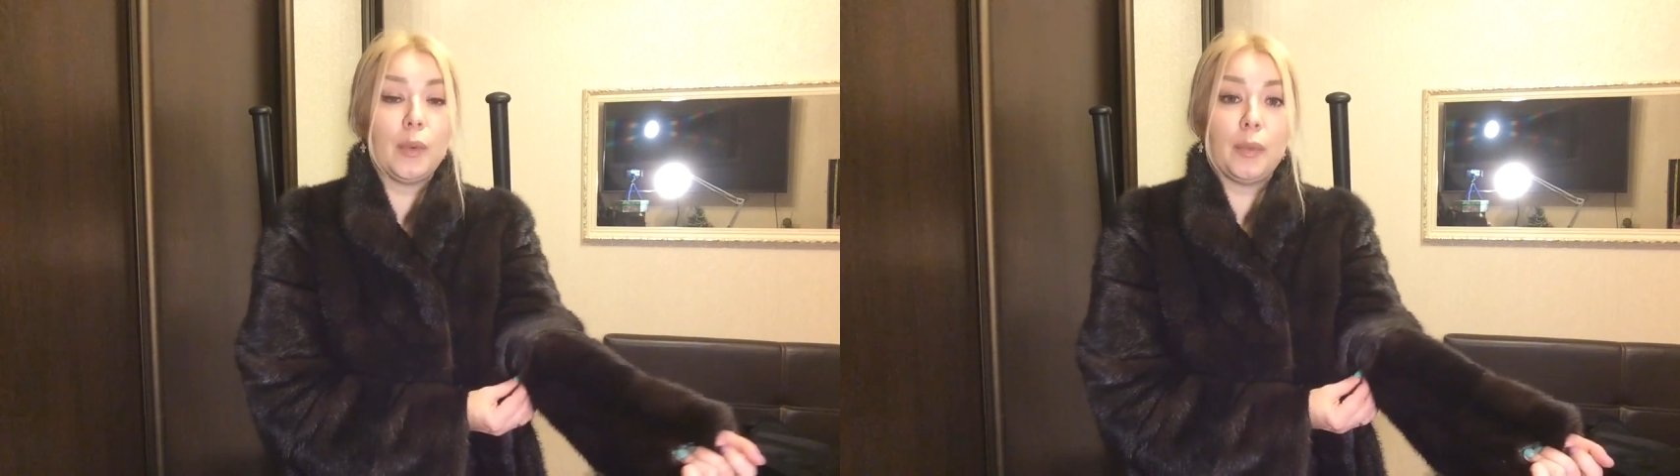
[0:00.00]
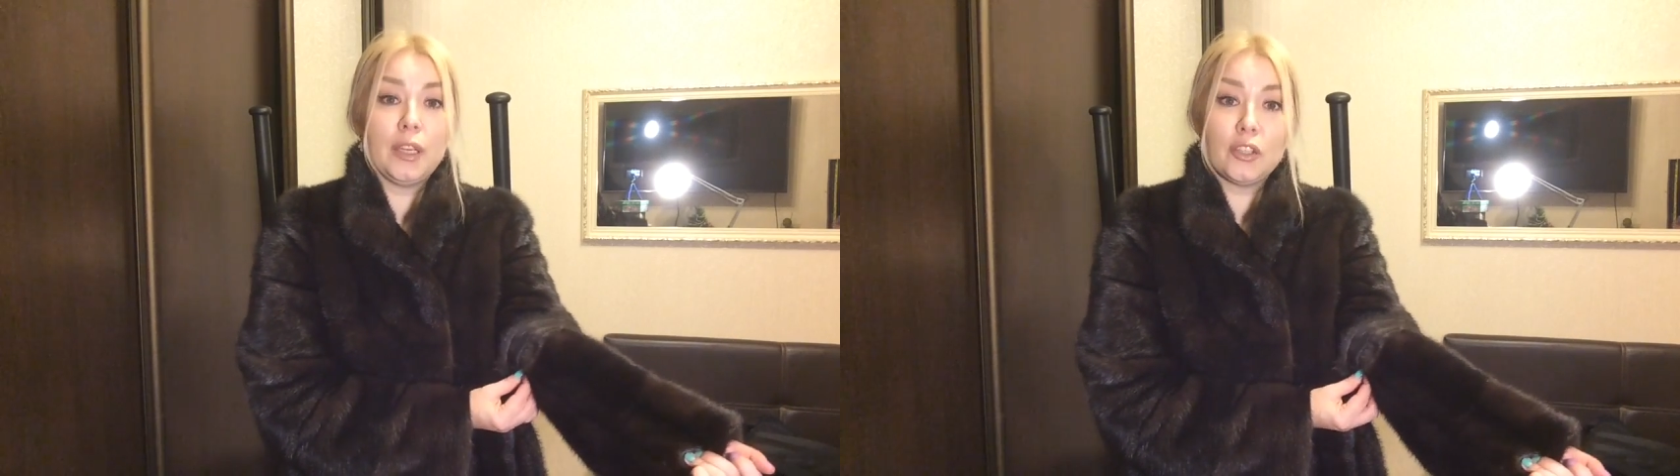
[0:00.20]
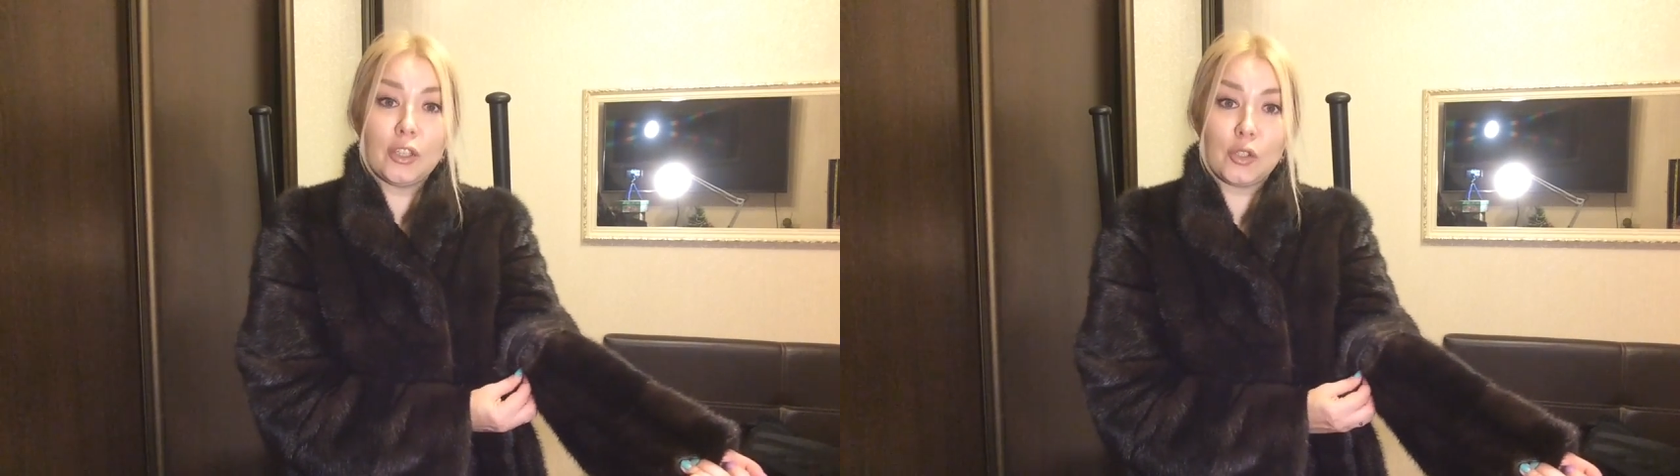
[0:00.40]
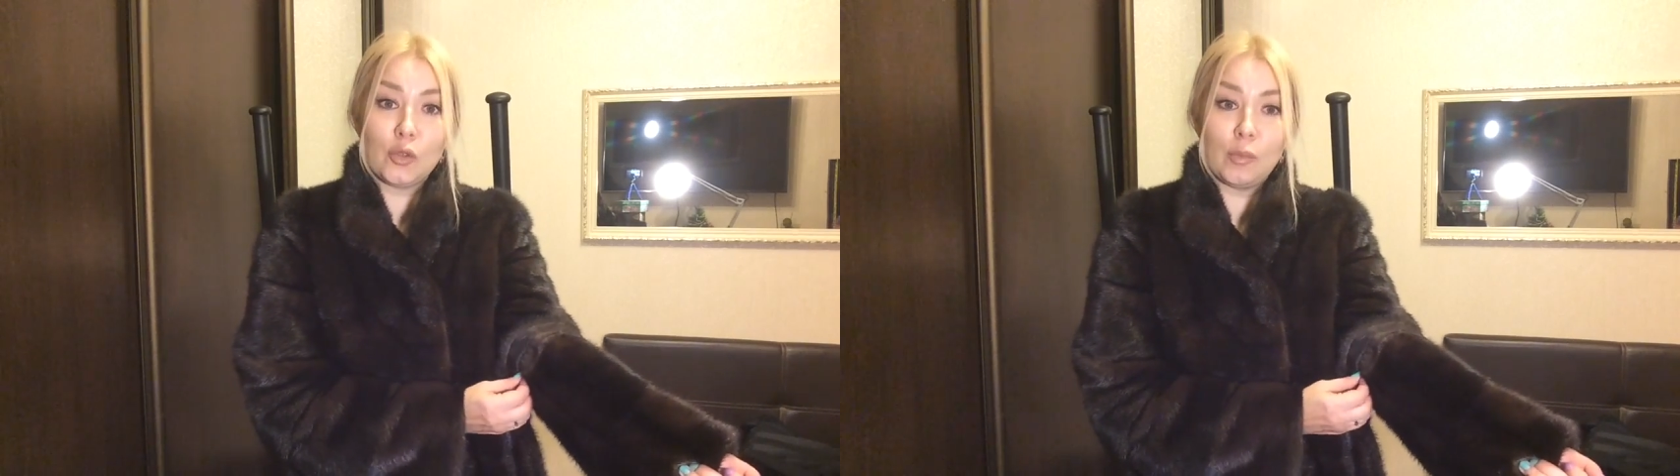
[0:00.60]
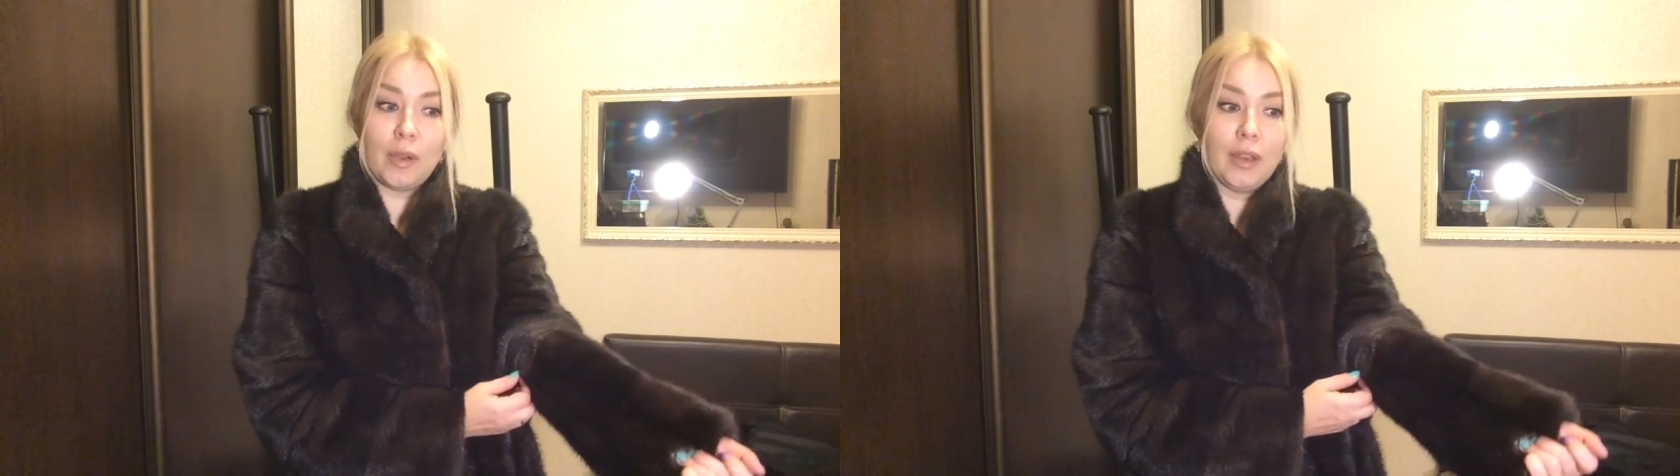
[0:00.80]
Поперечная
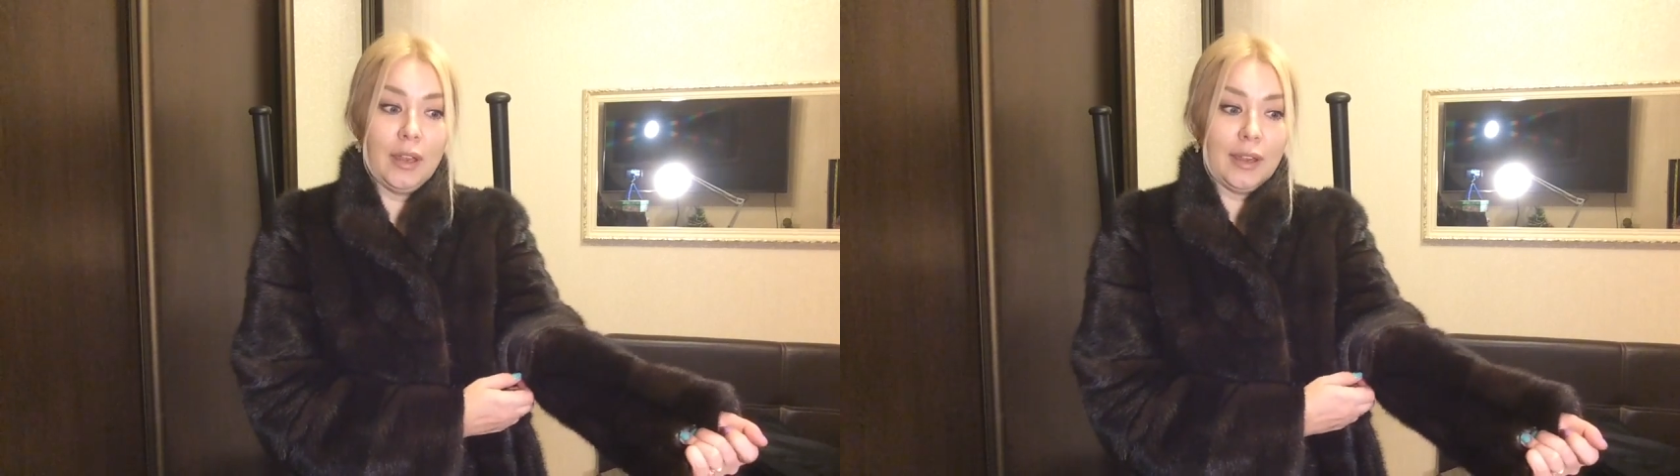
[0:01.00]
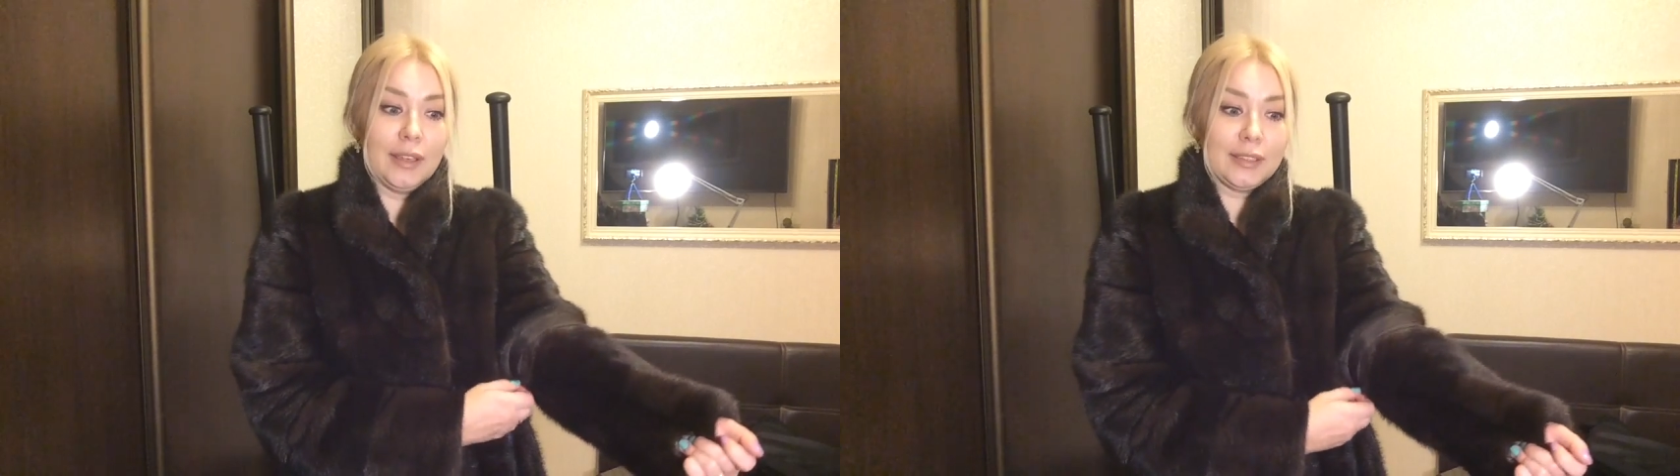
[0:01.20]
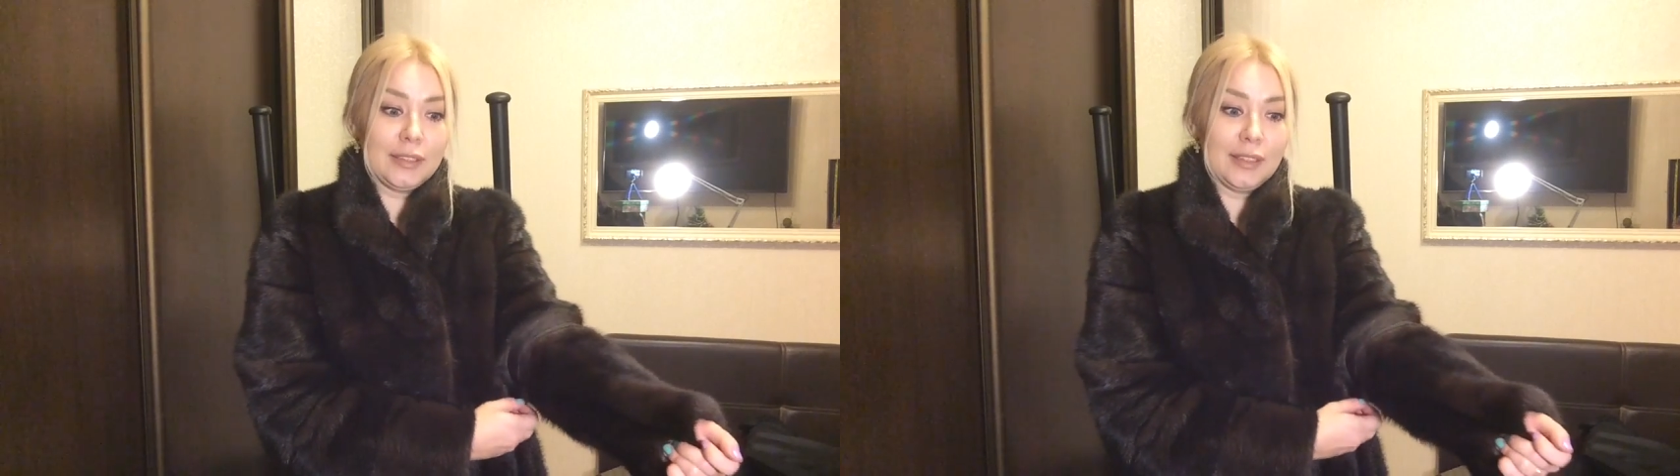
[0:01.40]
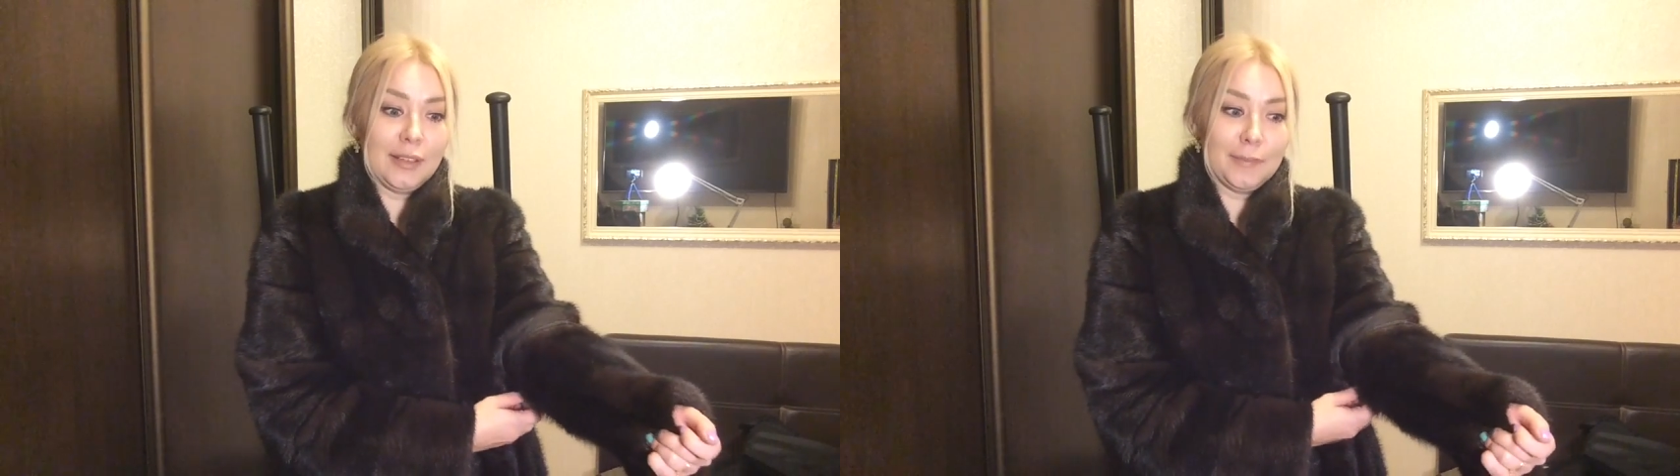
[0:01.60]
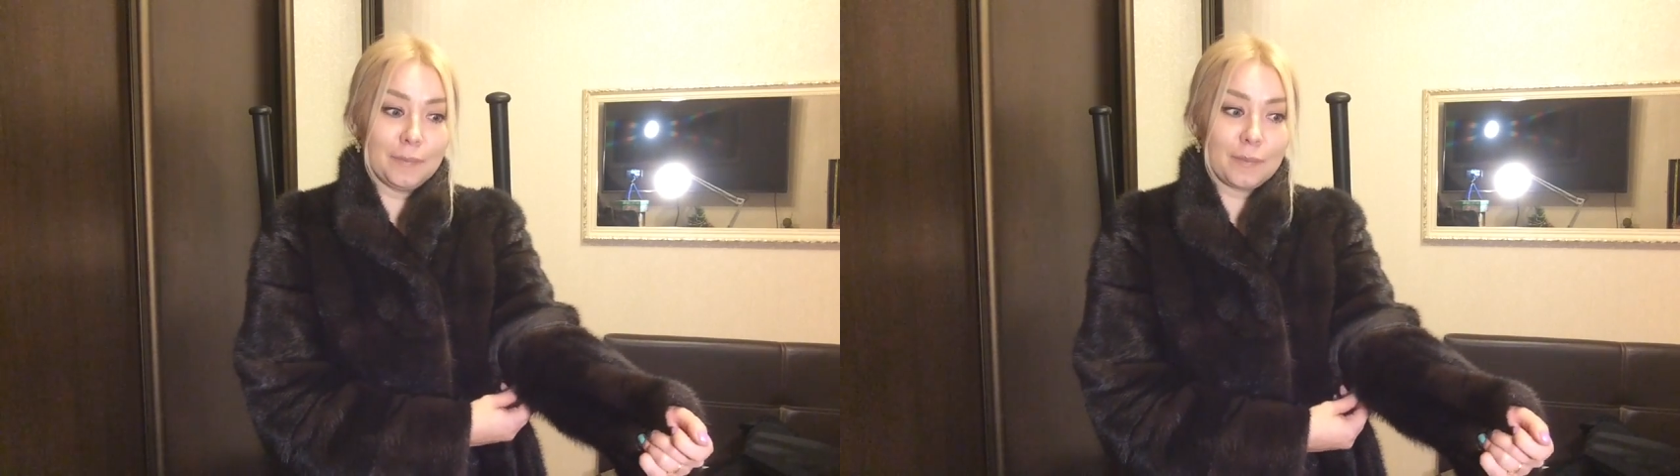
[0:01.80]
шуба –
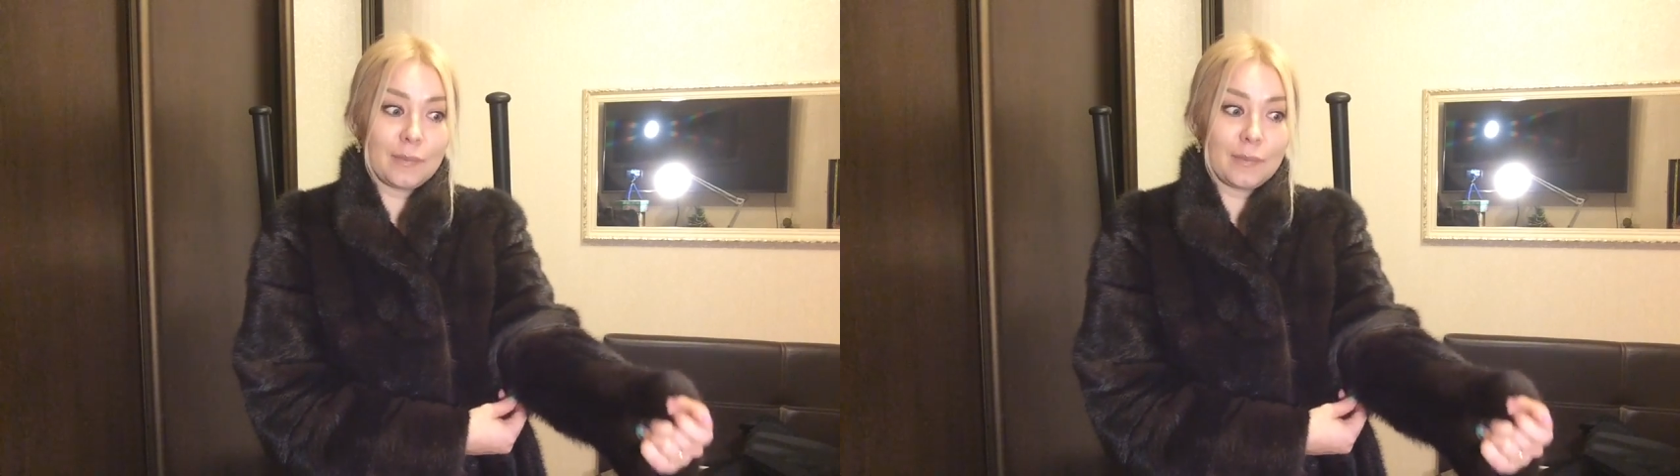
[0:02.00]
это